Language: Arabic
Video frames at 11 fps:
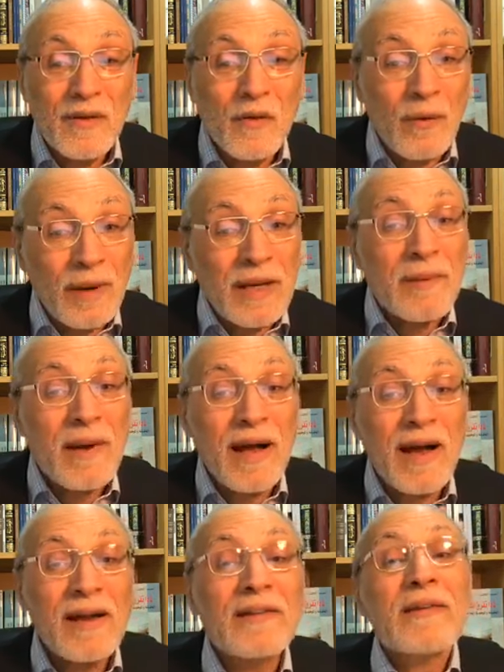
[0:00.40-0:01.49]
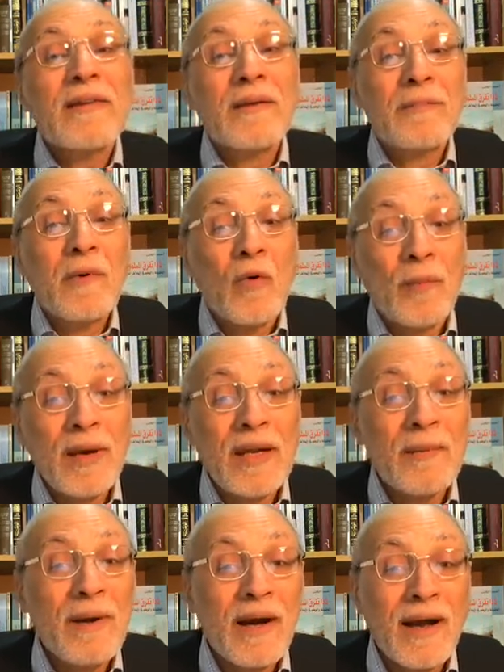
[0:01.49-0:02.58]
وبينما كانت
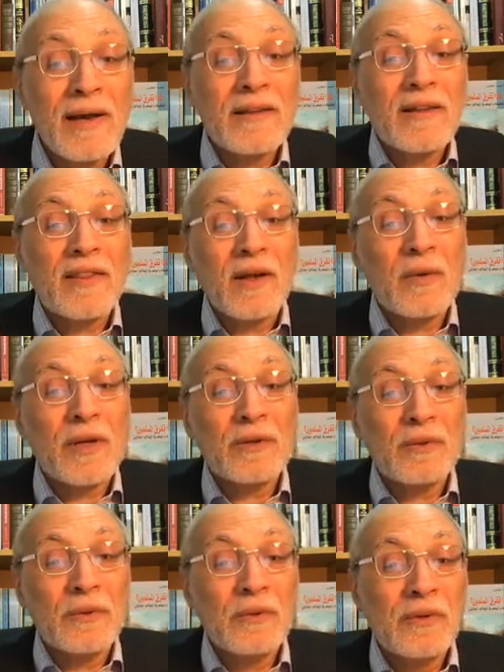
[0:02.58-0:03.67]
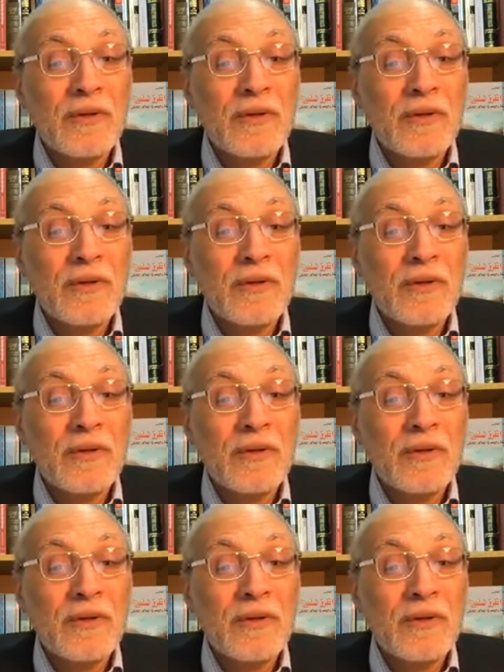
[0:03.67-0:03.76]
وبينما كانت الثورة